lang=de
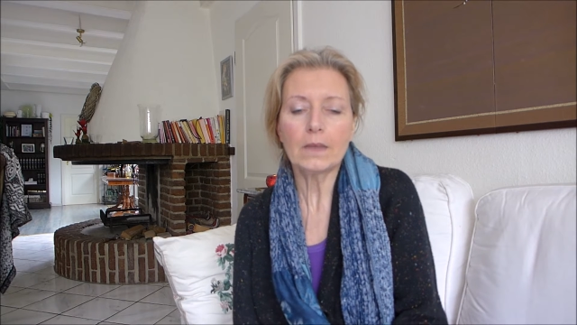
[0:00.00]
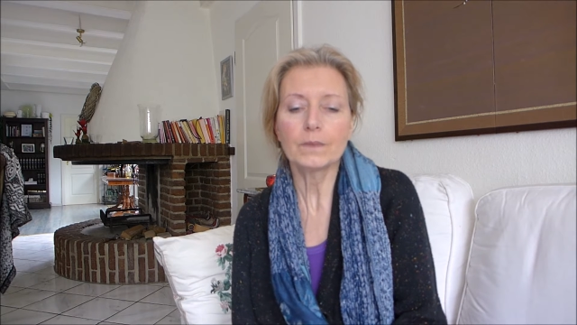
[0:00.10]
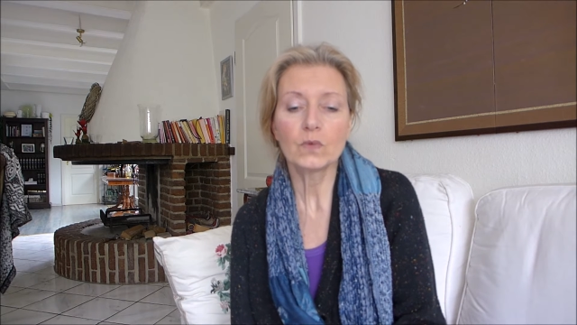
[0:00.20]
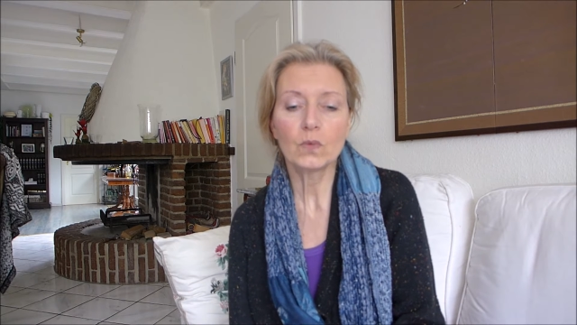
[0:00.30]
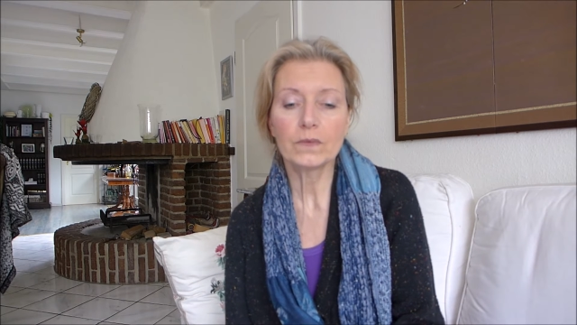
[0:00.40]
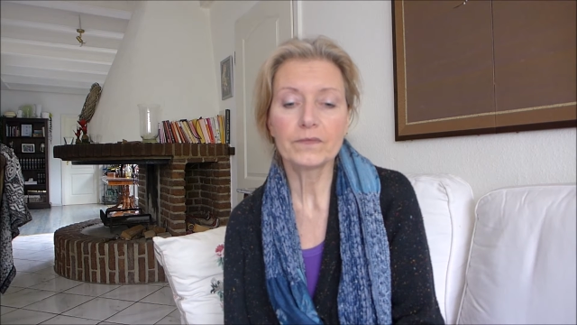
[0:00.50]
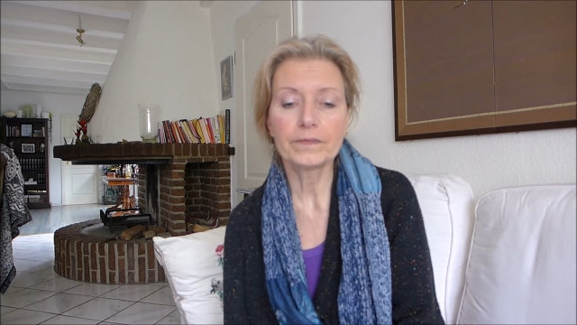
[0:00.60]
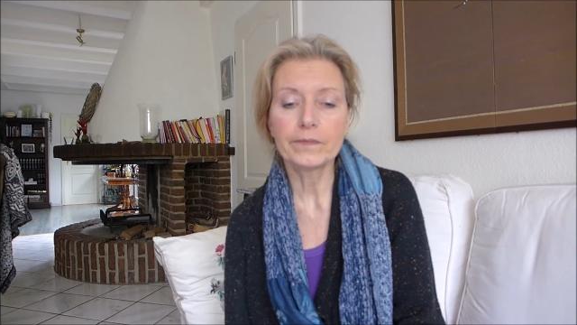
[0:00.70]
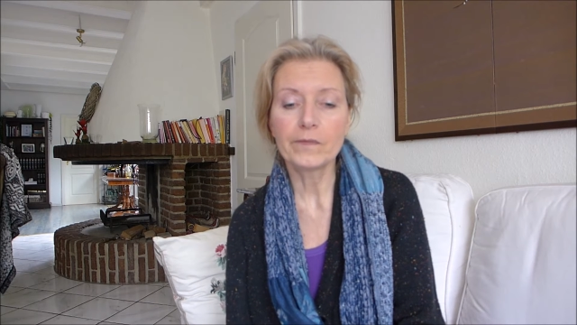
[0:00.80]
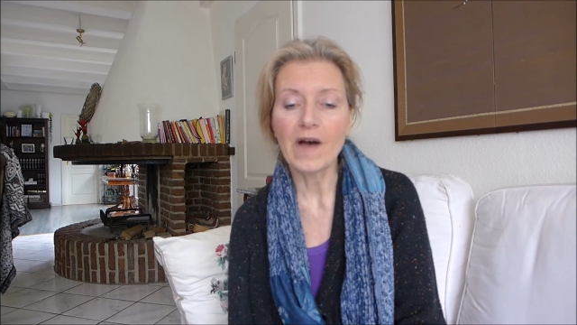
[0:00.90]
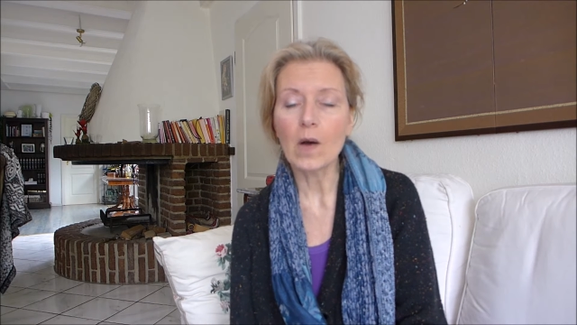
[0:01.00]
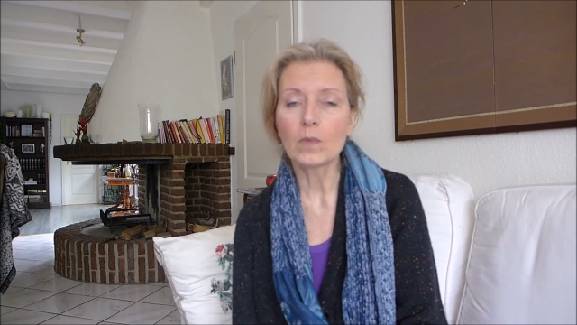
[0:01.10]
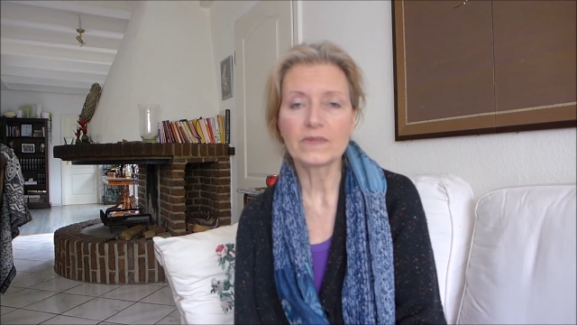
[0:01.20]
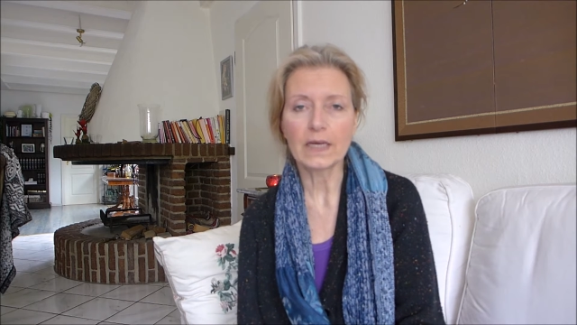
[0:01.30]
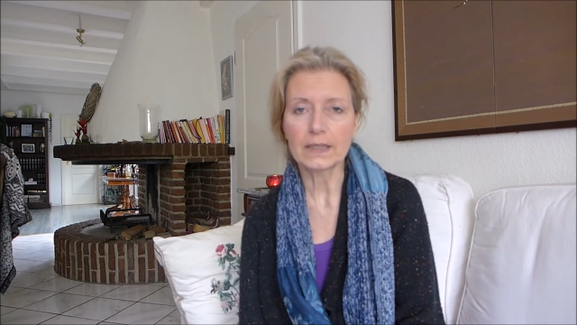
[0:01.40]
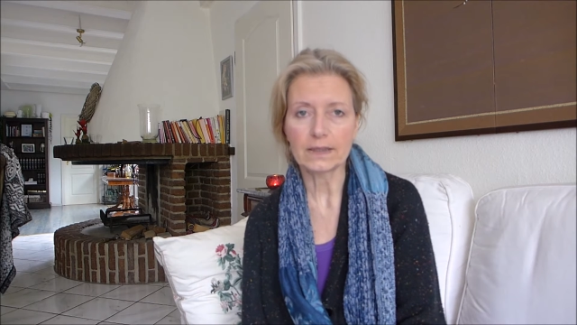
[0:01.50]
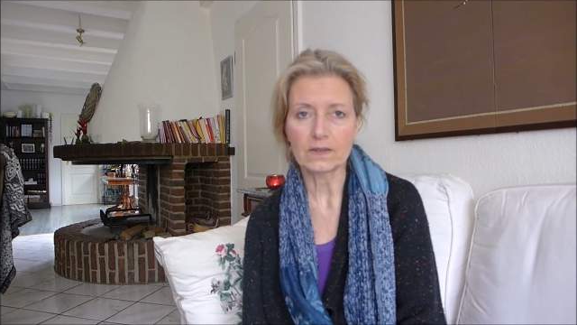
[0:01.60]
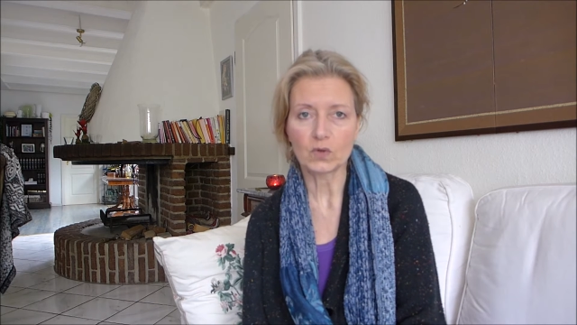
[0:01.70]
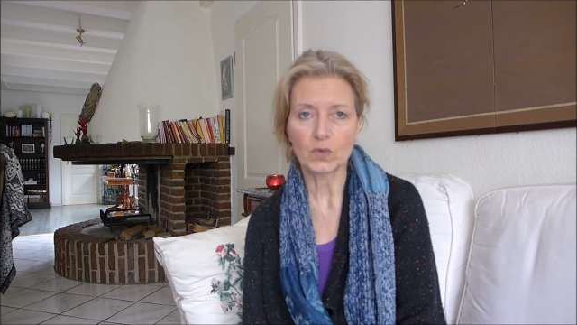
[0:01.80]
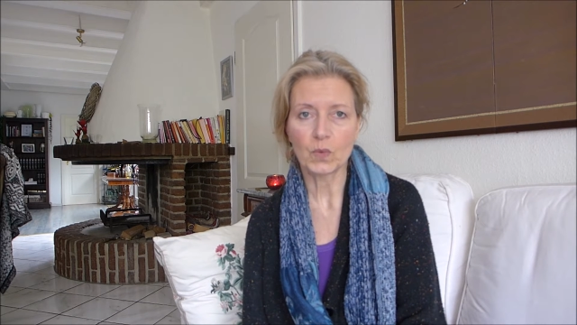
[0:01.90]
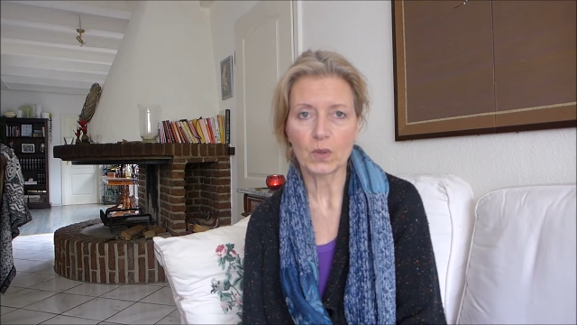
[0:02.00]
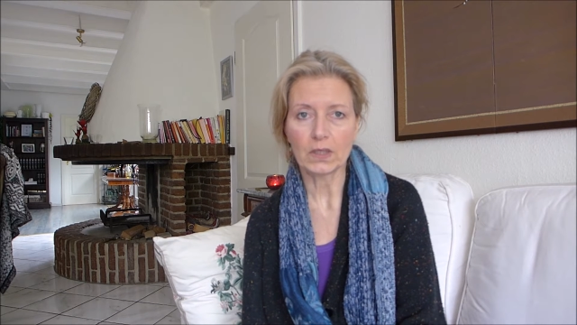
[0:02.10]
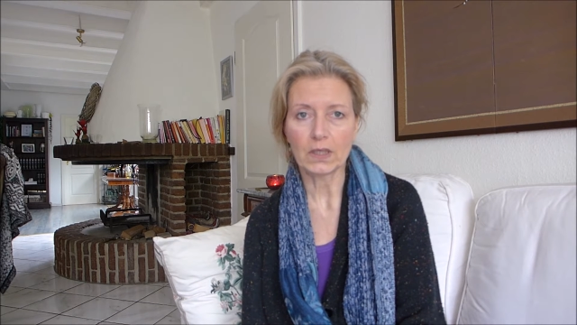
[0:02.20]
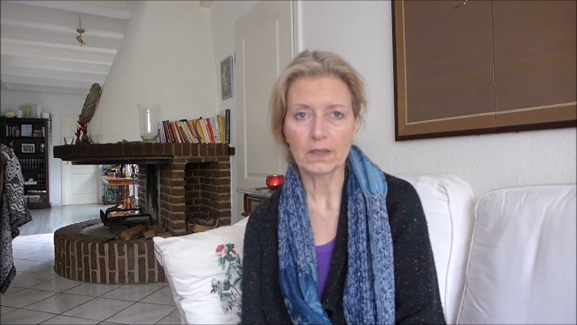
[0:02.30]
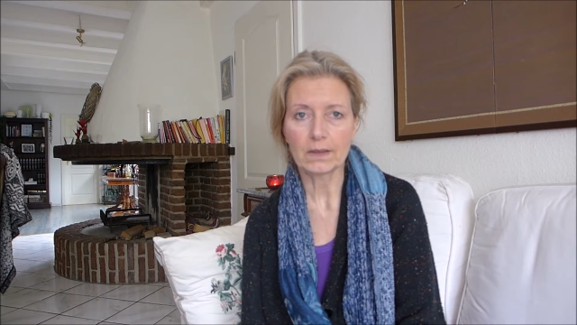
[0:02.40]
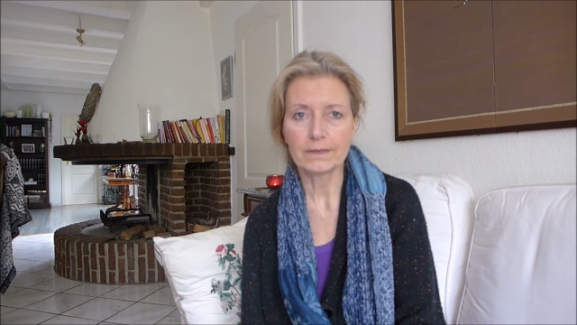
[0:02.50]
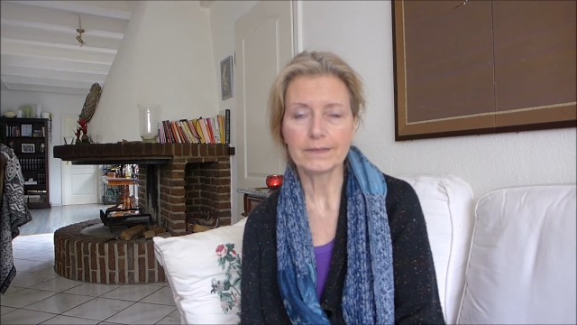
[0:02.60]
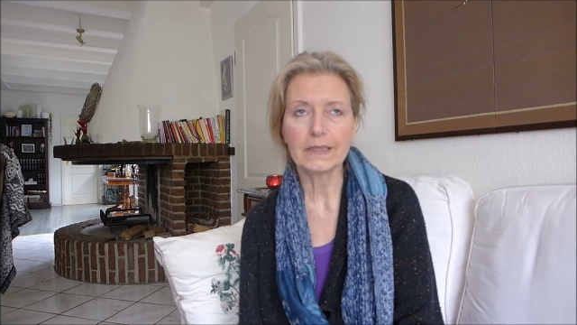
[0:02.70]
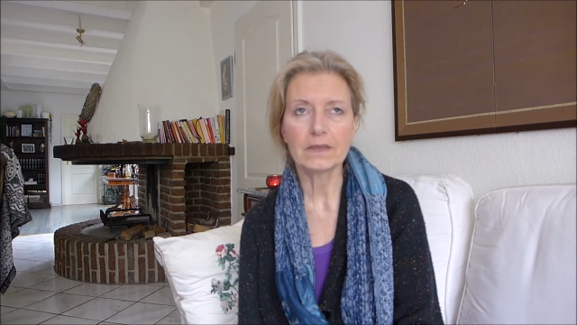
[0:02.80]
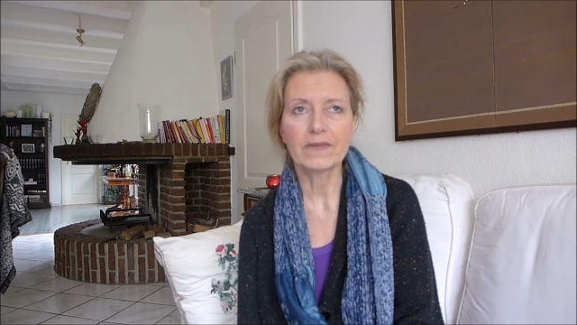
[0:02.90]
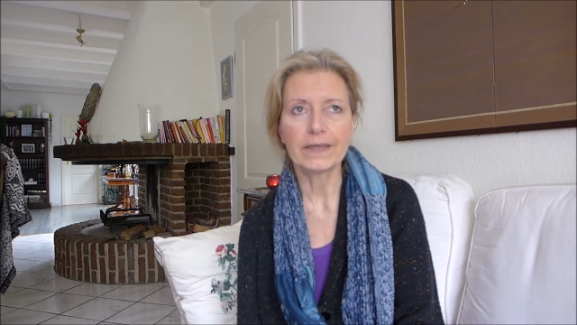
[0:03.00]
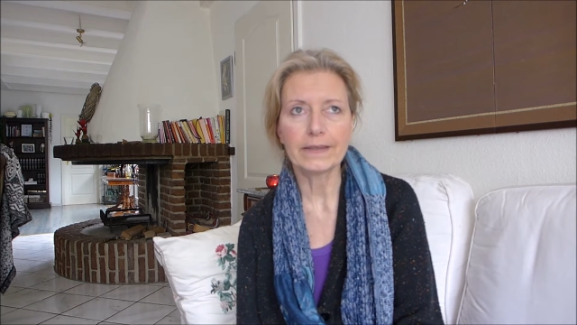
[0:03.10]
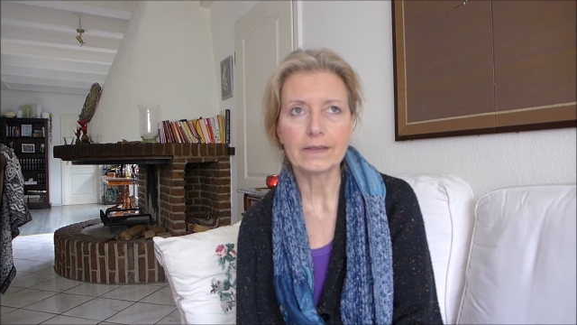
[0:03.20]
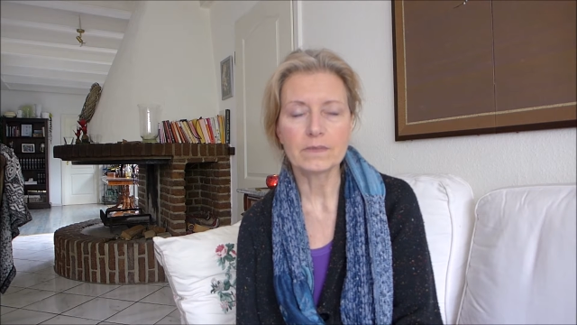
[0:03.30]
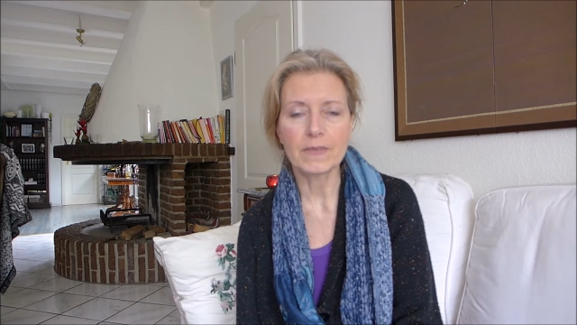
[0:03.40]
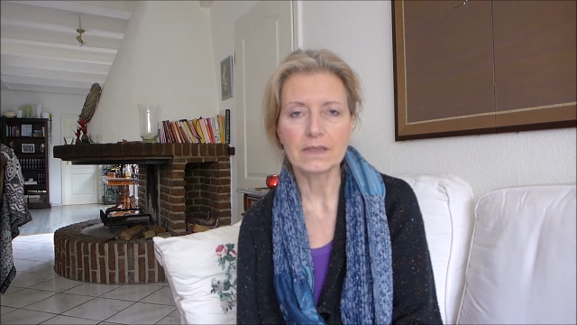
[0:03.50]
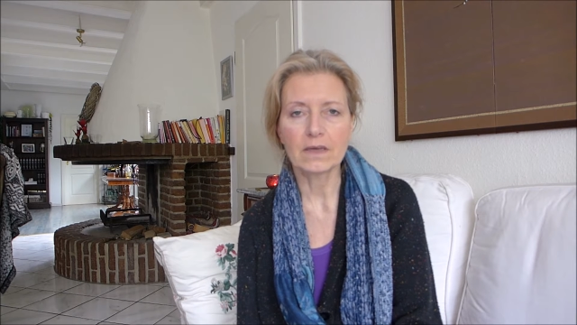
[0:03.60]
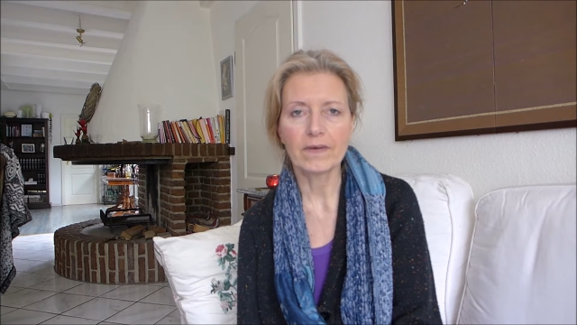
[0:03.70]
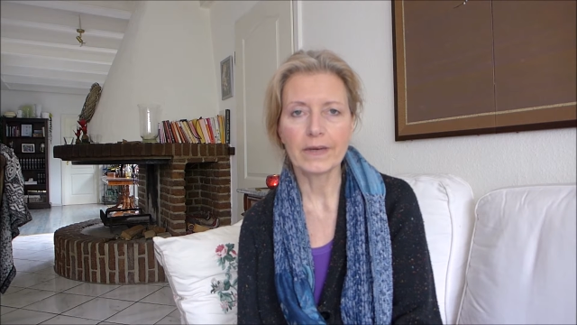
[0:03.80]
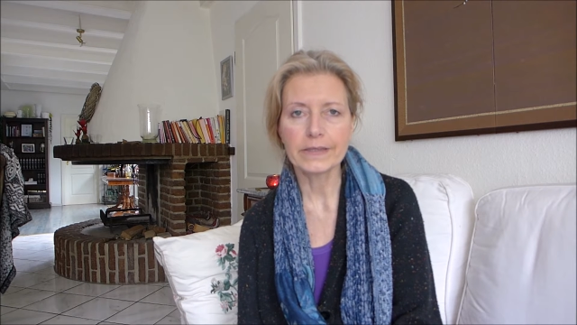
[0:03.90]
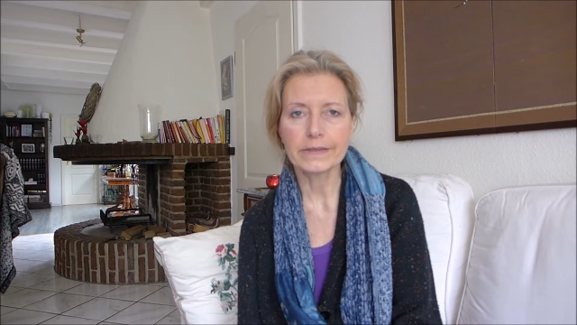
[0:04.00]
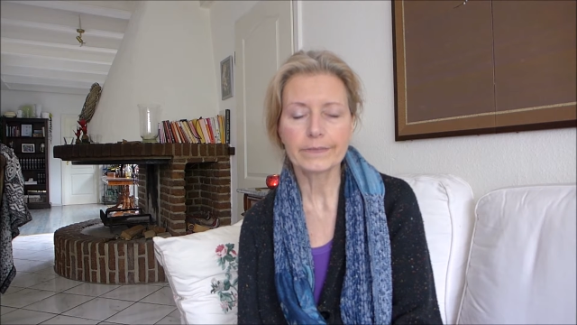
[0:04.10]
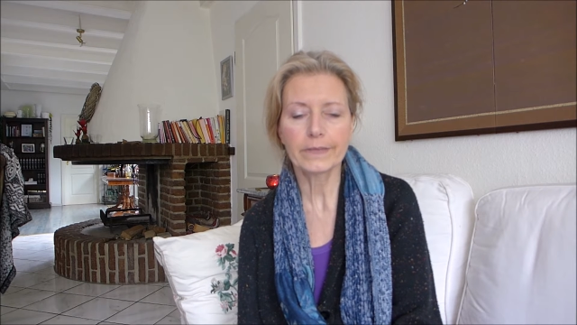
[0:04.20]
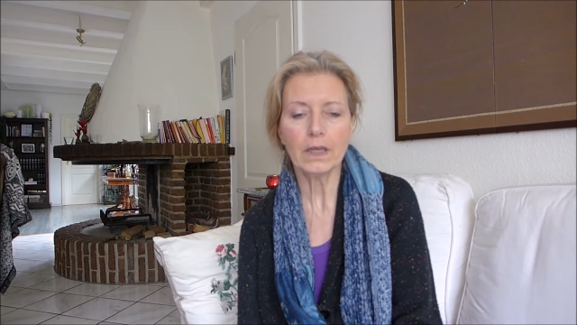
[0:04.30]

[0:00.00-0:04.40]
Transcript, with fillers: so, warum sage ich das so sportlich? Nicht, weil ich es besser weiß,